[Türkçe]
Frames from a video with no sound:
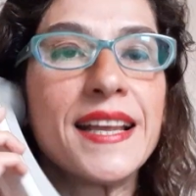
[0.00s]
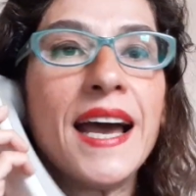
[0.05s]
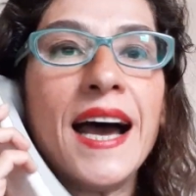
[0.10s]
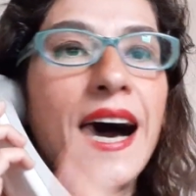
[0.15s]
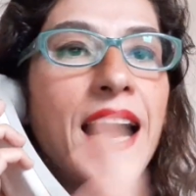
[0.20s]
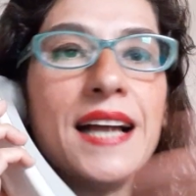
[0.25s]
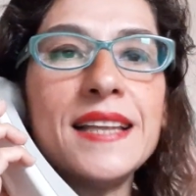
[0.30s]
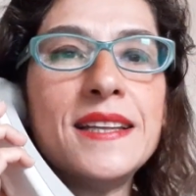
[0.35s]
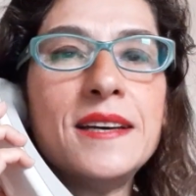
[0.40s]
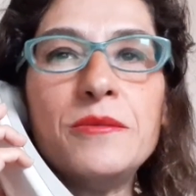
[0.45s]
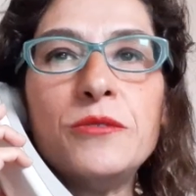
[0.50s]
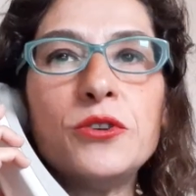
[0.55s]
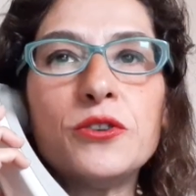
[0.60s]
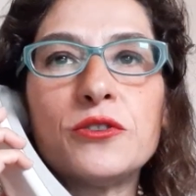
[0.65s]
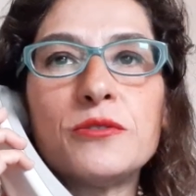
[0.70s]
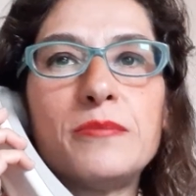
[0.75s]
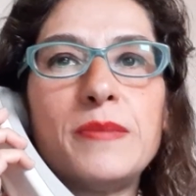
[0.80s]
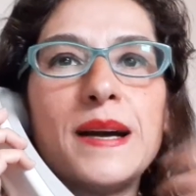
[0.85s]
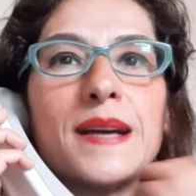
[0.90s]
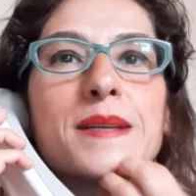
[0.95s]

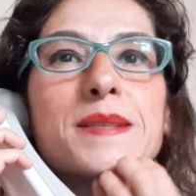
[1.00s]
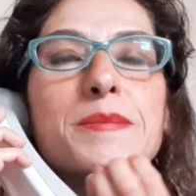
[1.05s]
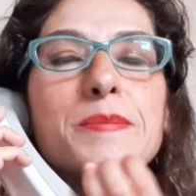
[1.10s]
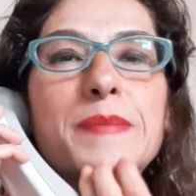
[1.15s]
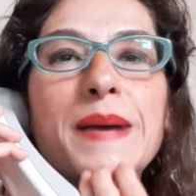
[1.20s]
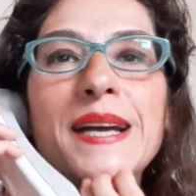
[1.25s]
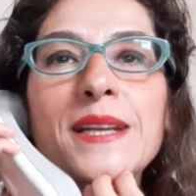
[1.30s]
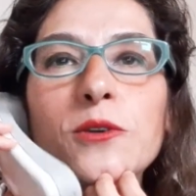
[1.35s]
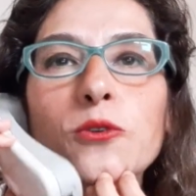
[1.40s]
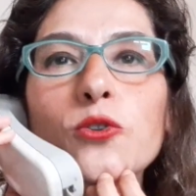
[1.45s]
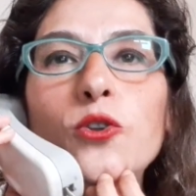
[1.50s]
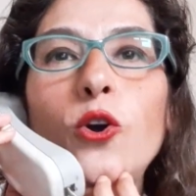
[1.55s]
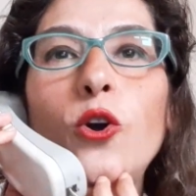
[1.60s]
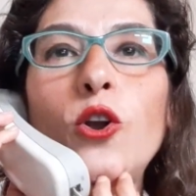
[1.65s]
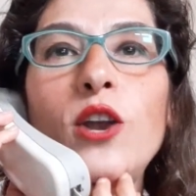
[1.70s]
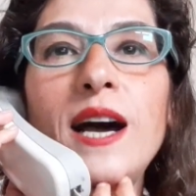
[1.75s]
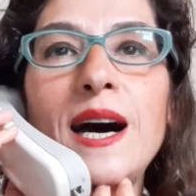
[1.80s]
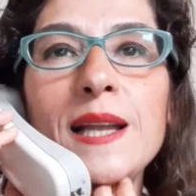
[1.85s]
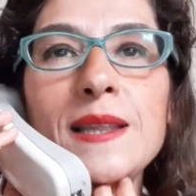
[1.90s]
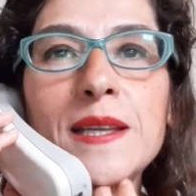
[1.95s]
Anlamıyorum bak. Ben onu
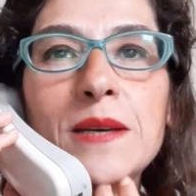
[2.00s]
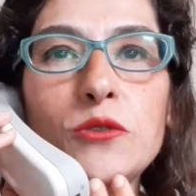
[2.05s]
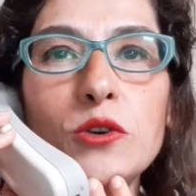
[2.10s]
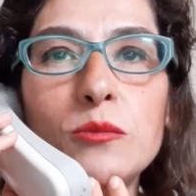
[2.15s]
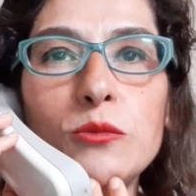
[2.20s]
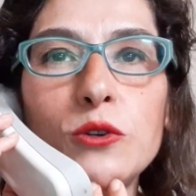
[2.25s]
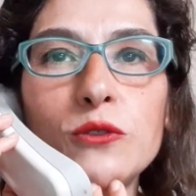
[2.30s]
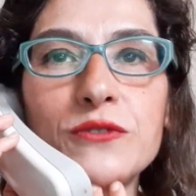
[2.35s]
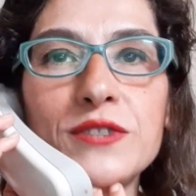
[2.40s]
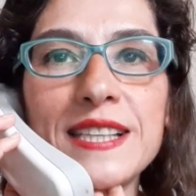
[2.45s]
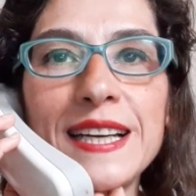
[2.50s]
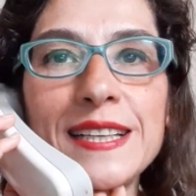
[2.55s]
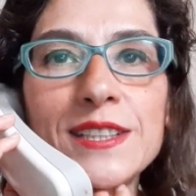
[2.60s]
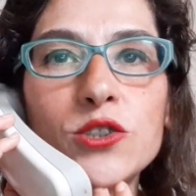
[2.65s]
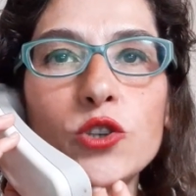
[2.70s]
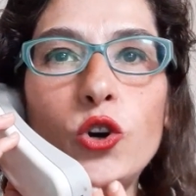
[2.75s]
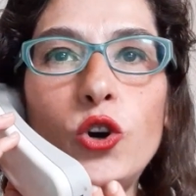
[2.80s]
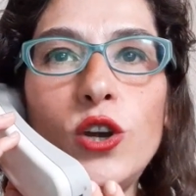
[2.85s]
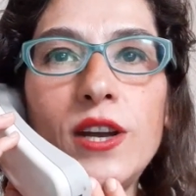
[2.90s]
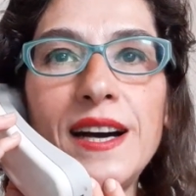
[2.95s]
öyle anlamıyorum
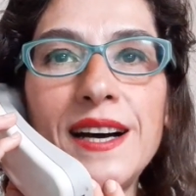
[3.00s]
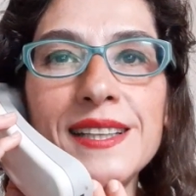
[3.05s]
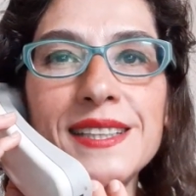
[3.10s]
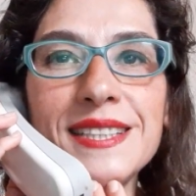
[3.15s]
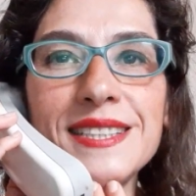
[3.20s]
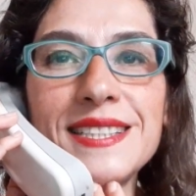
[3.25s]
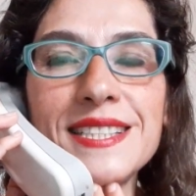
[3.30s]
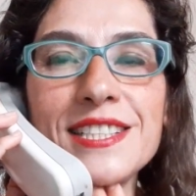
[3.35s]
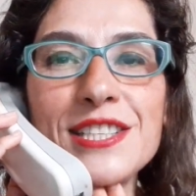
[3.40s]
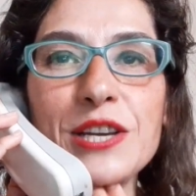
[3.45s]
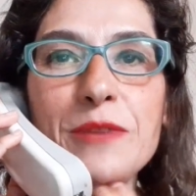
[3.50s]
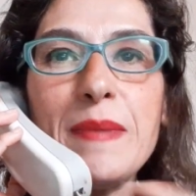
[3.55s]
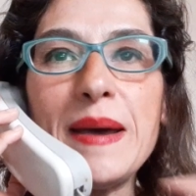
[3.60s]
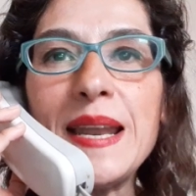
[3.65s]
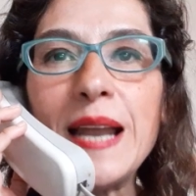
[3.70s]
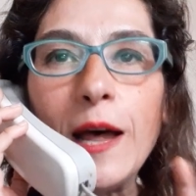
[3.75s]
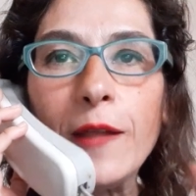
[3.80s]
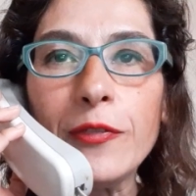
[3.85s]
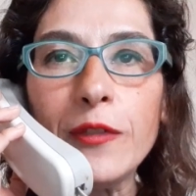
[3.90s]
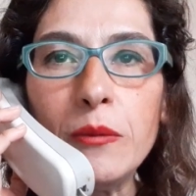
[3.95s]
offside'ı. Öyle anlatınca ben
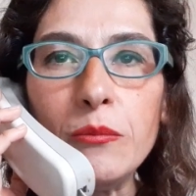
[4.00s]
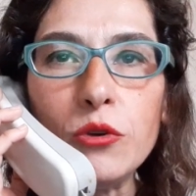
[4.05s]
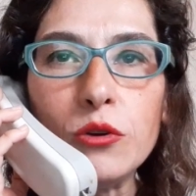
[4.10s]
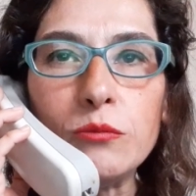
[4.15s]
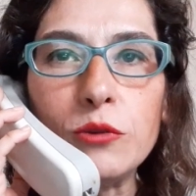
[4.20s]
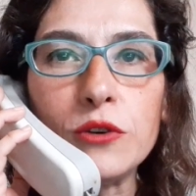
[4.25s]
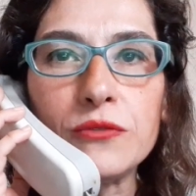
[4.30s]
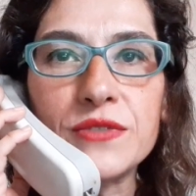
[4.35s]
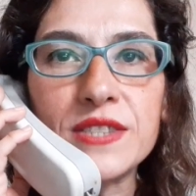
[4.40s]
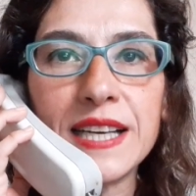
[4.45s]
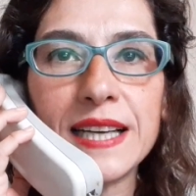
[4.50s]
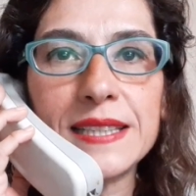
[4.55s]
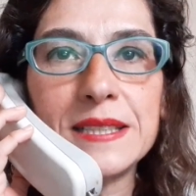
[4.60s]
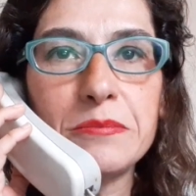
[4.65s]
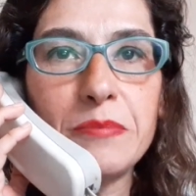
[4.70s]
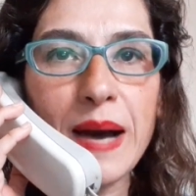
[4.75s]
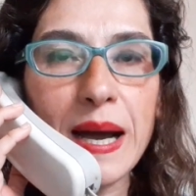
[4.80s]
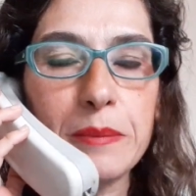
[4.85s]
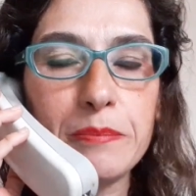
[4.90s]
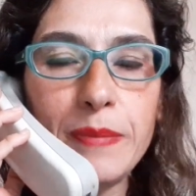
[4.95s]
anlamıyorum
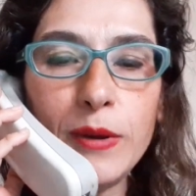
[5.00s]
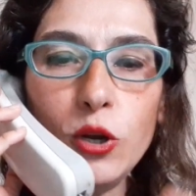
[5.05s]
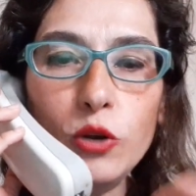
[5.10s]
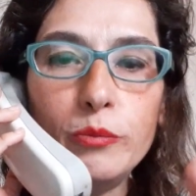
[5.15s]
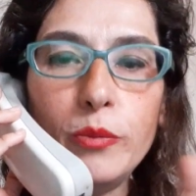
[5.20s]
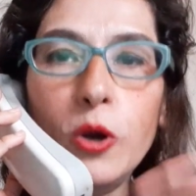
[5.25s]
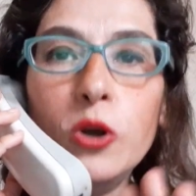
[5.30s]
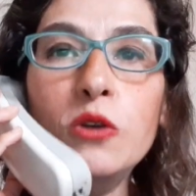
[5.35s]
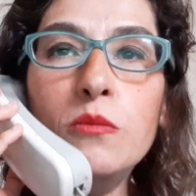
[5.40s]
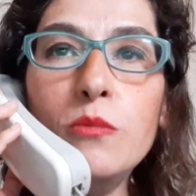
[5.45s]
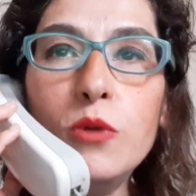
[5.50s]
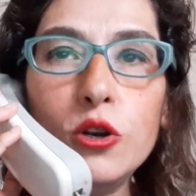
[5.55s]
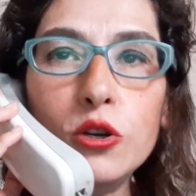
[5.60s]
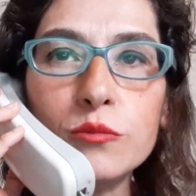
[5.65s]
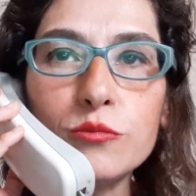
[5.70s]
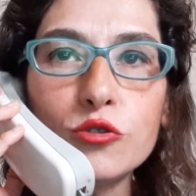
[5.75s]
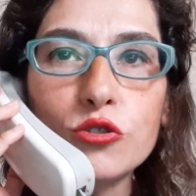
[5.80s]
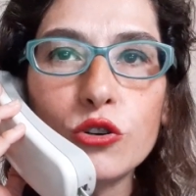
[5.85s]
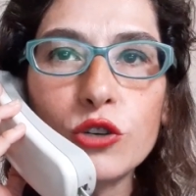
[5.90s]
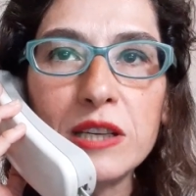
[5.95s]
offside'ı. Bak bölüm
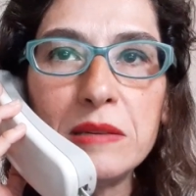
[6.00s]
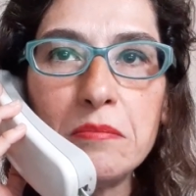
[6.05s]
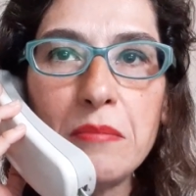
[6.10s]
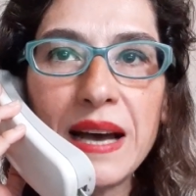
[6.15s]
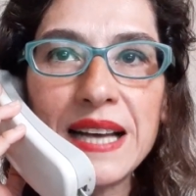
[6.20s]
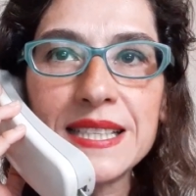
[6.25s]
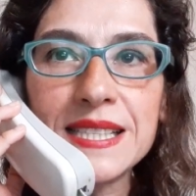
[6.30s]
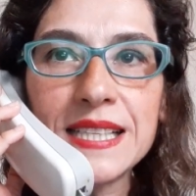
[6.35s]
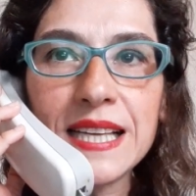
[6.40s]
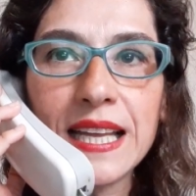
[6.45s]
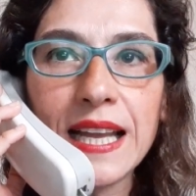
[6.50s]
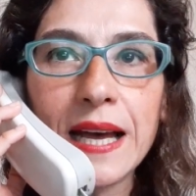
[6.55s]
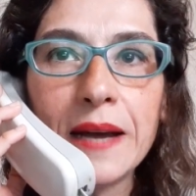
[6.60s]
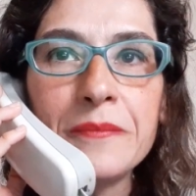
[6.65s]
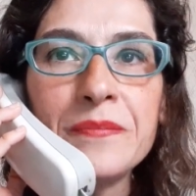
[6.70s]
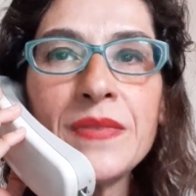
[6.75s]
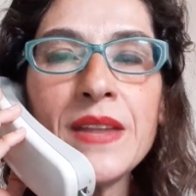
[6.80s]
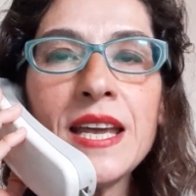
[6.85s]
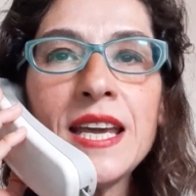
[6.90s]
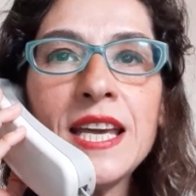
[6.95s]
bölüm sorayım ben sana.
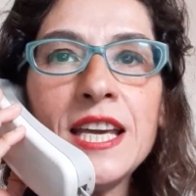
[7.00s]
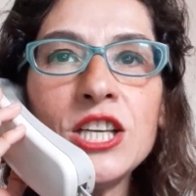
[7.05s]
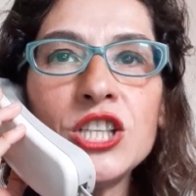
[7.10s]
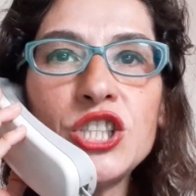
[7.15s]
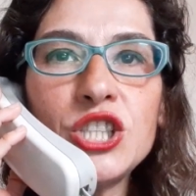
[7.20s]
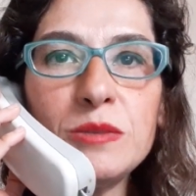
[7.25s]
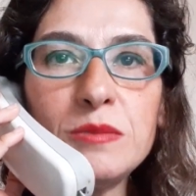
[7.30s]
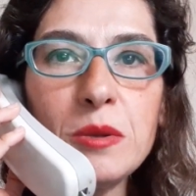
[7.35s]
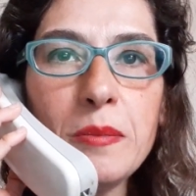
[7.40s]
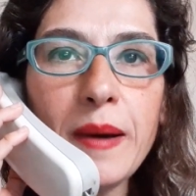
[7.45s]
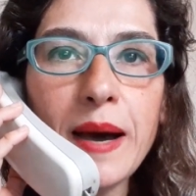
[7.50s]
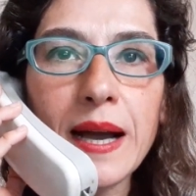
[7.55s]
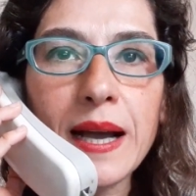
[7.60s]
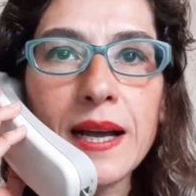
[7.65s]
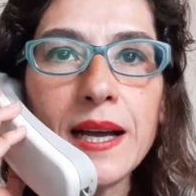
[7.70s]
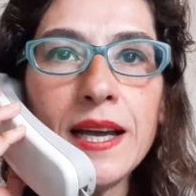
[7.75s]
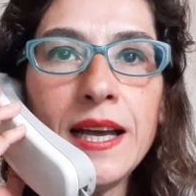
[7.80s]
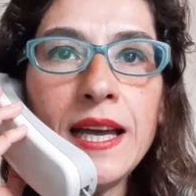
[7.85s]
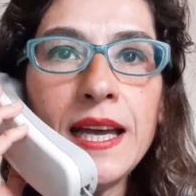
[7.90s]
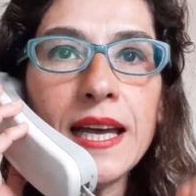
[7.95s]
Şimdi bak.
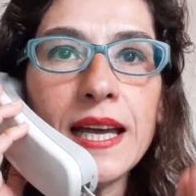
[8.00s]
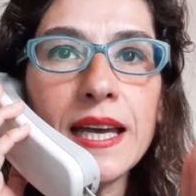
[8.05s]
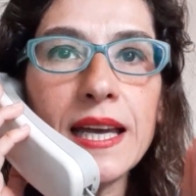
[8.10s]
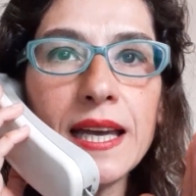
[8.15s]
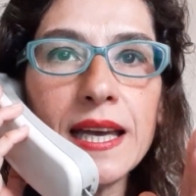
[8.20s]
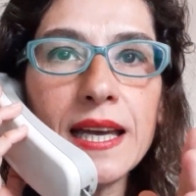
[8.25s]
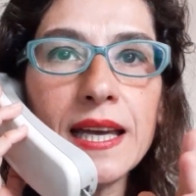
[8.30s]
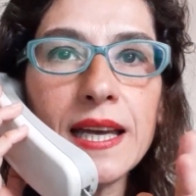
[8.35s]
E,